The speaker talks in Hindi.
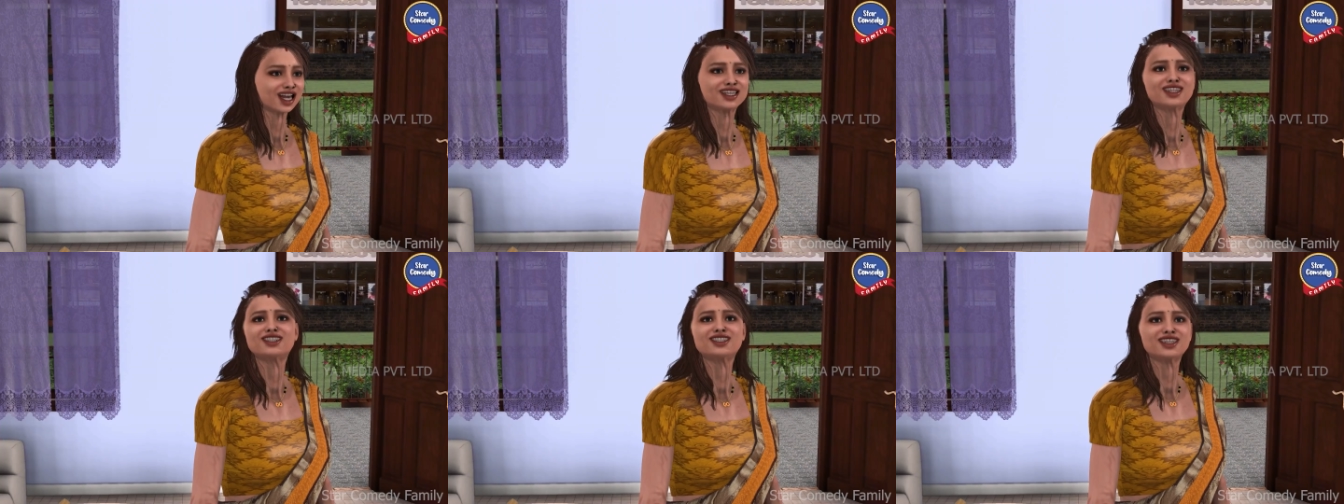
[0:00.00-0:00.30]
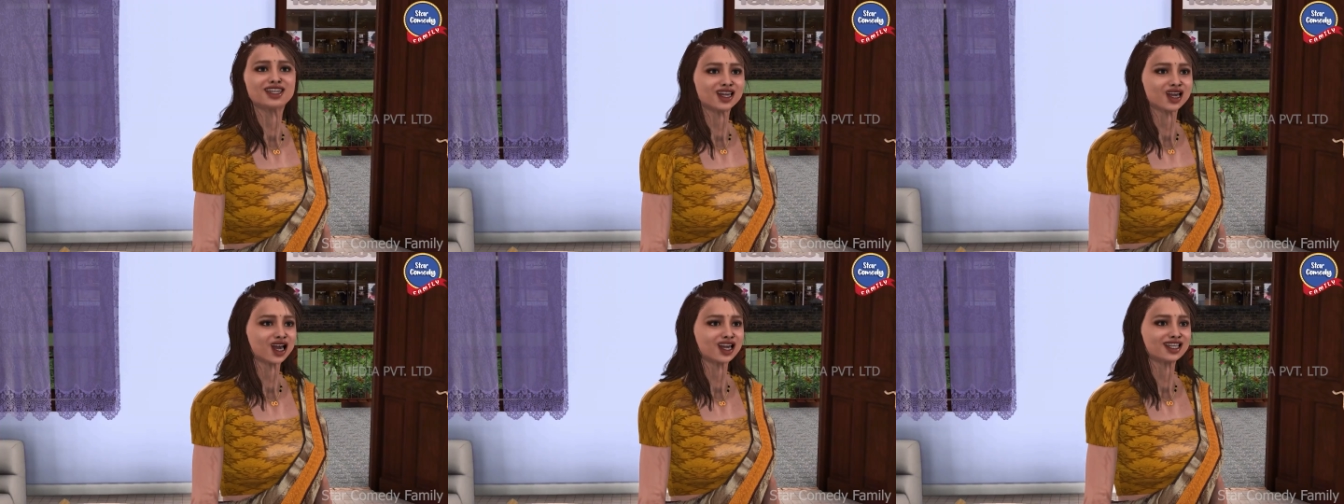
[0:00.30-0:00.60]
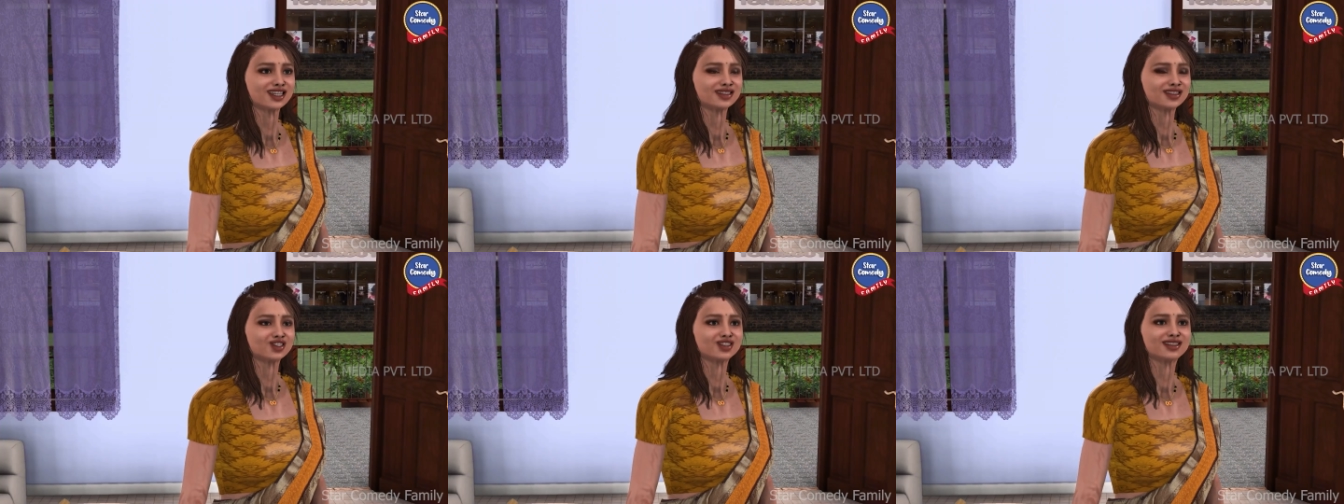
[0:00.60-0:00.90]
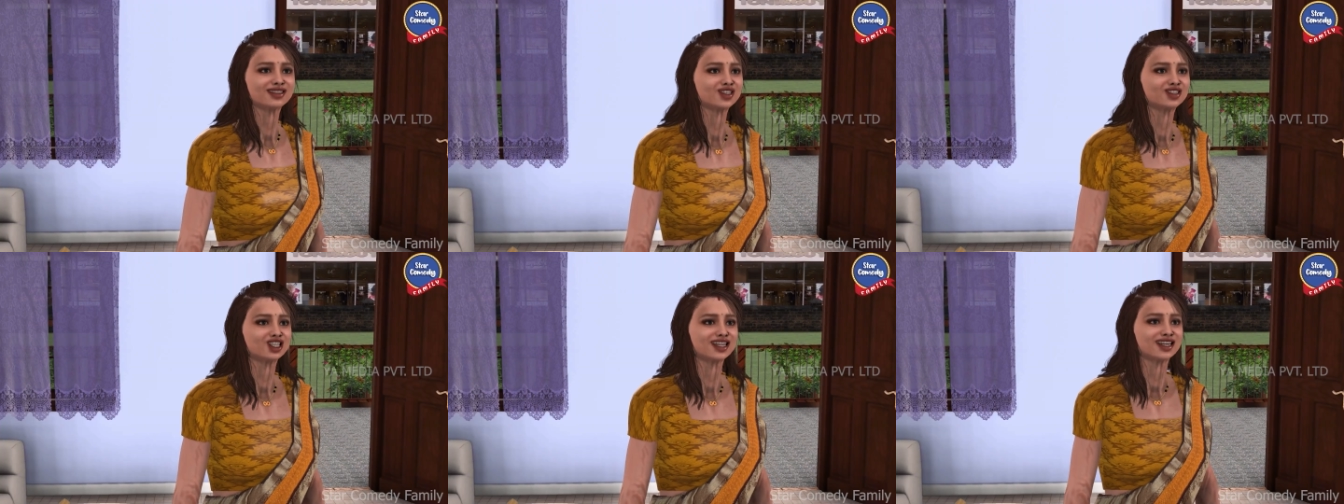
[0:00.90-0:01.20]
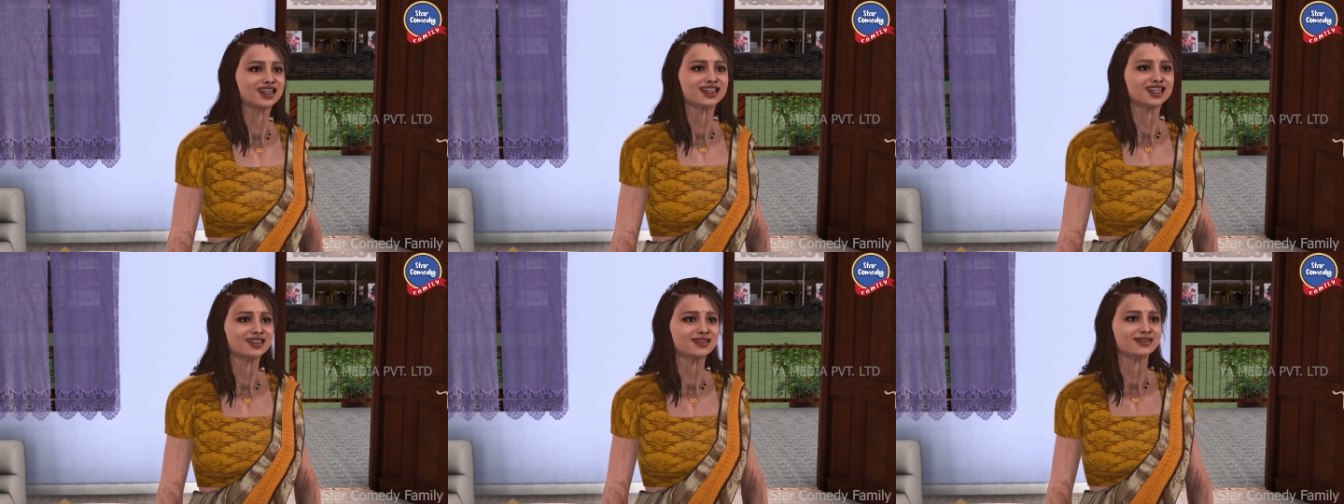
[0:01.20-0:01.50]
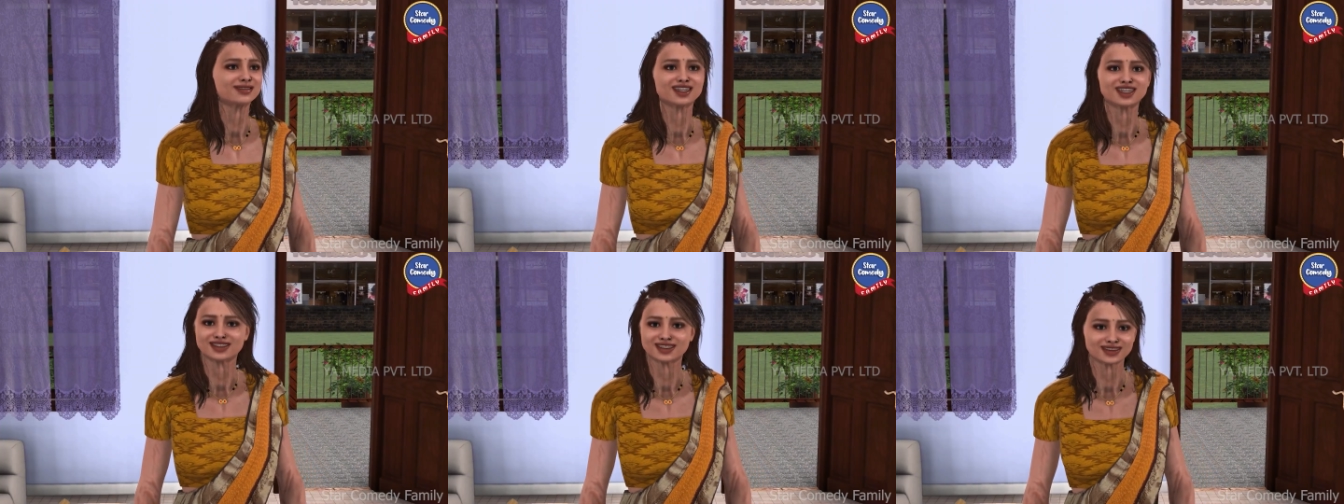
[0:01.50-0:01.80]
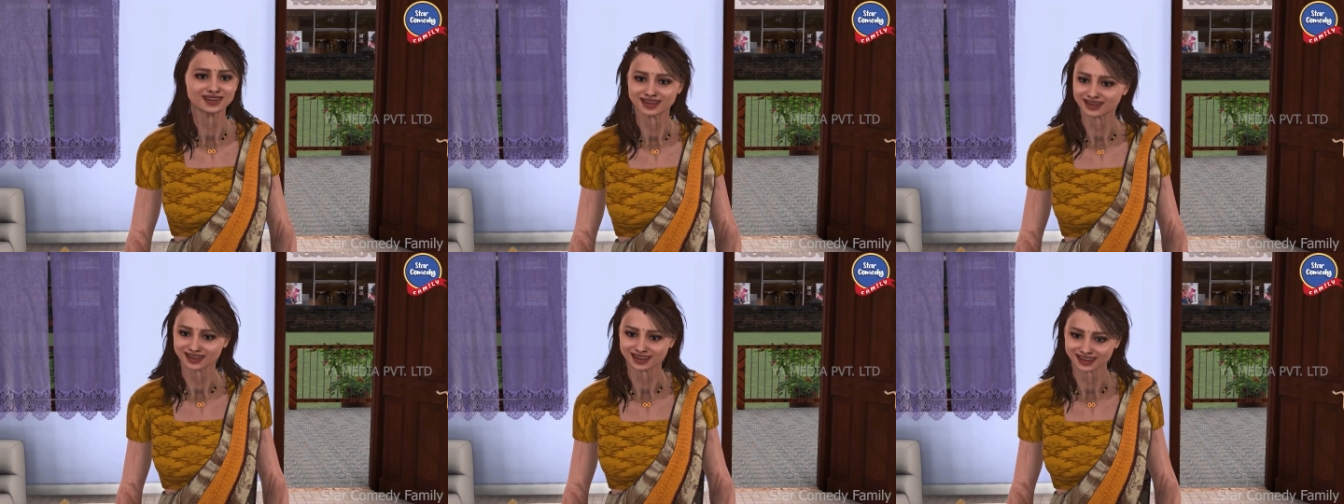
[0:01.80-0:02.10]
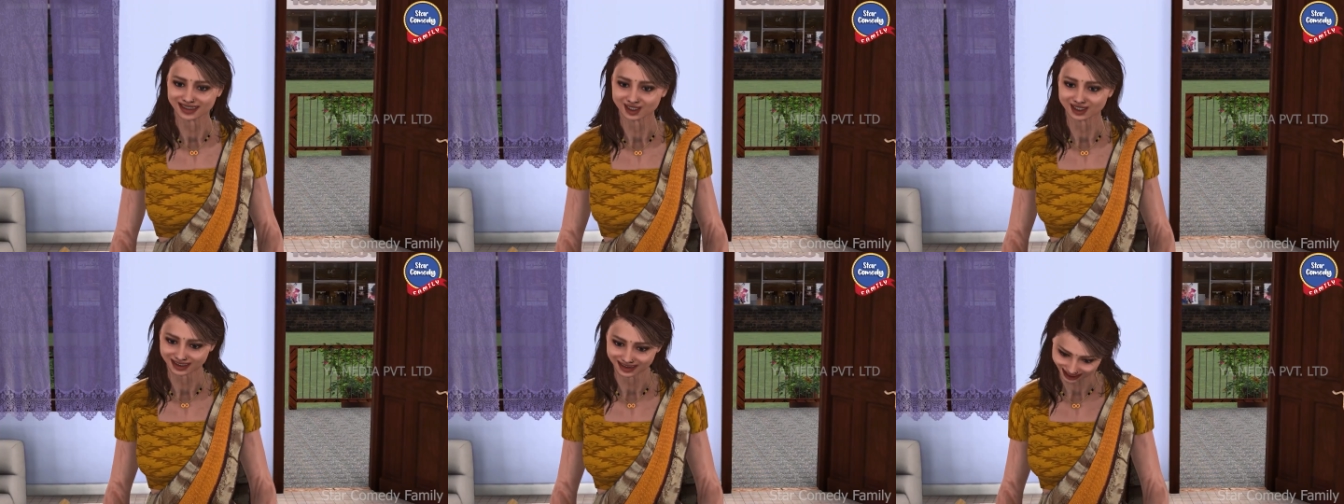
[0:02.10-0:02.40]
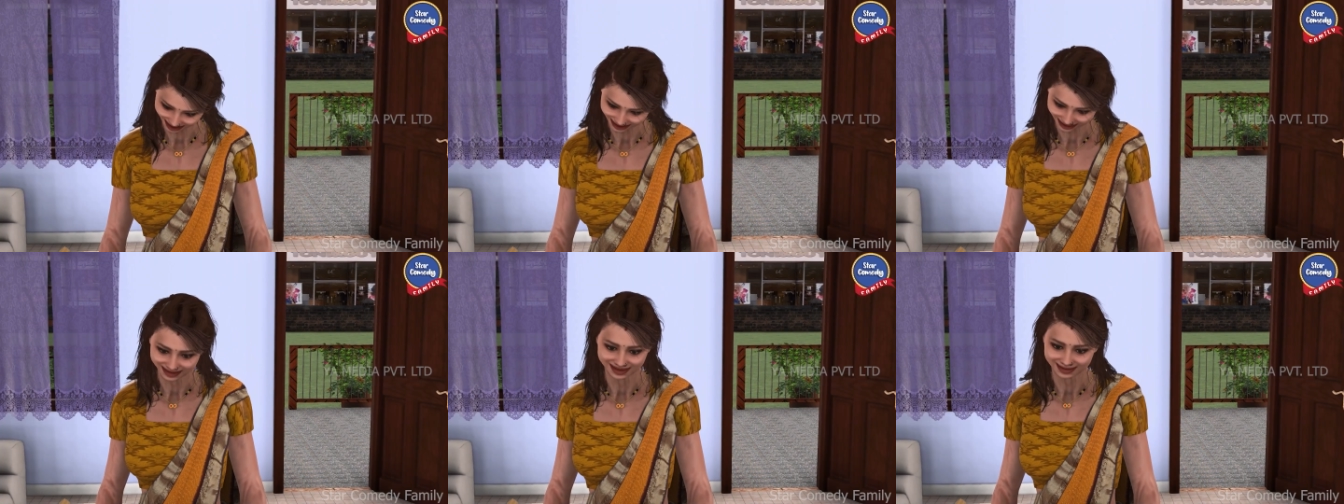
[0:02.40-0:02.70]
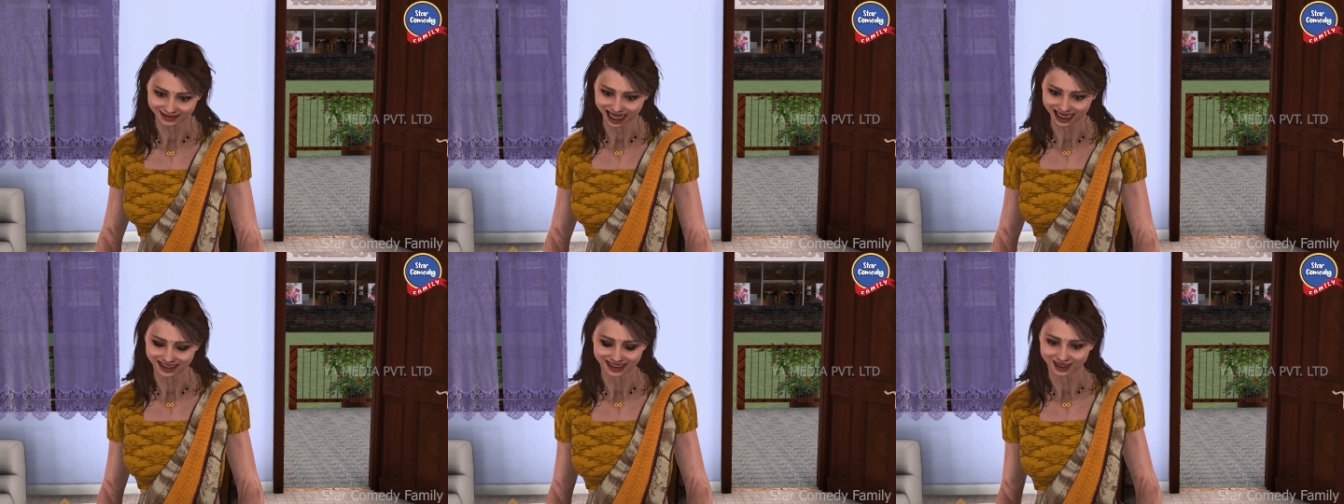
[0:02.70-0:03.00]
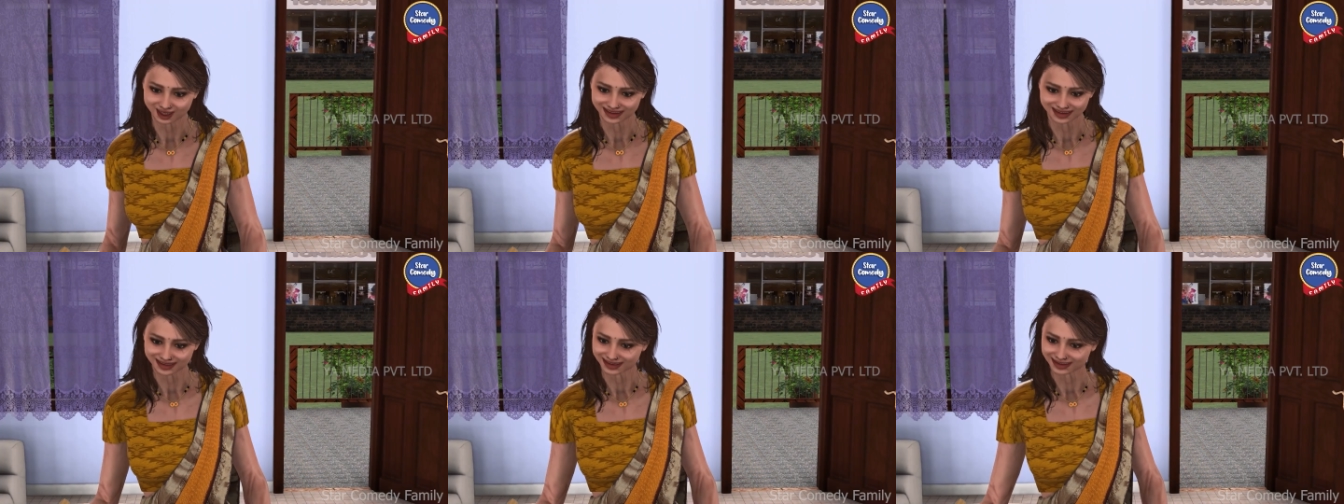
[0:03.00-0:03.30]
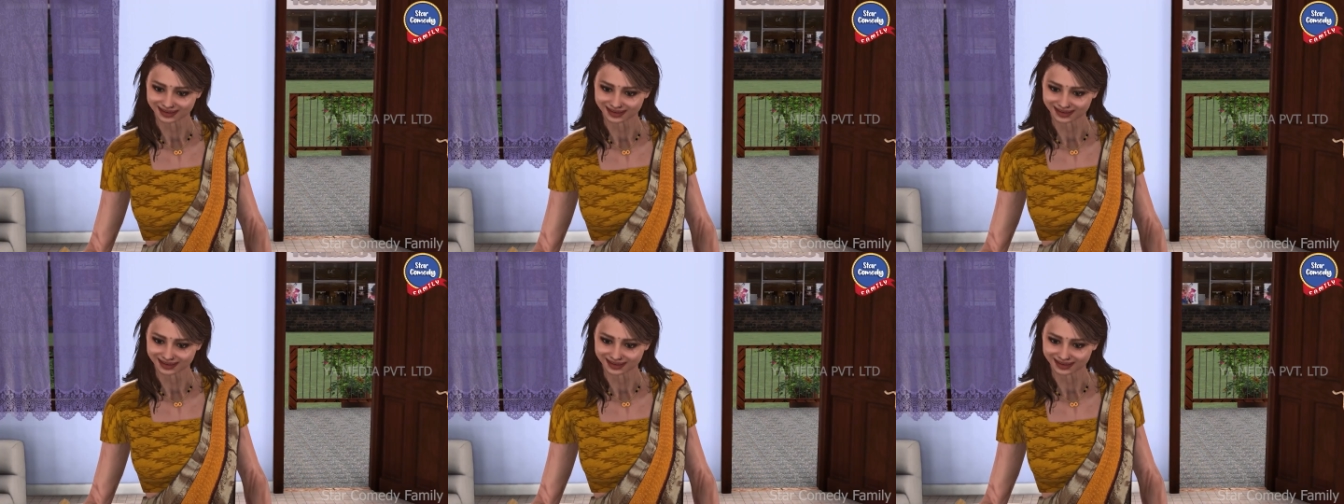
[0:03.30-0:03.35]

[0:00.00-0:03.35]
वैश्या होना कोई गुनाह नहीं है वो भी एक काम है